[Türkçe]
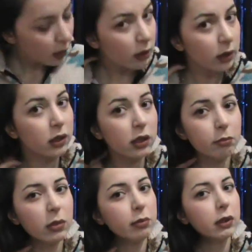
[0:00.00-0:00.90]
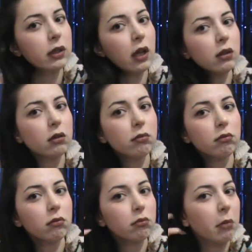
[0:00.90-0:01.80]
Green Bubble'dan
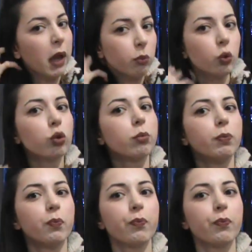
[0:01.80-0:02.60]
memnunum.